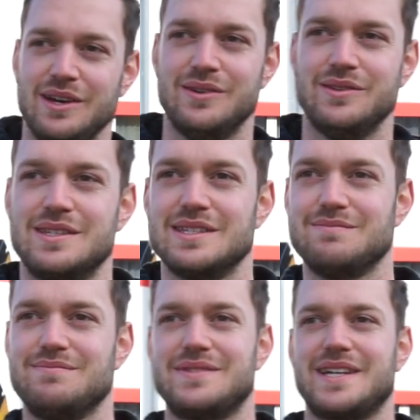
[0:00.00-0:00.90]
und
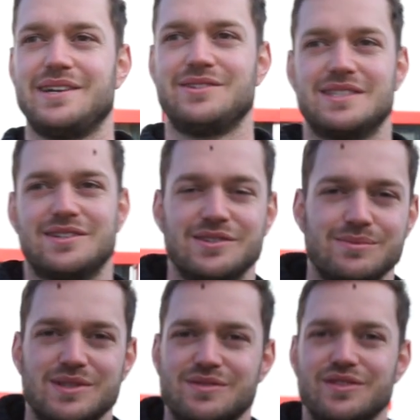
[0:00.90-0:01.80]

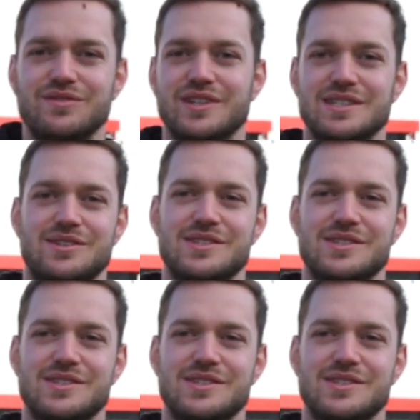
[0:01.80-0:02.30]
300.000 bis 500.000,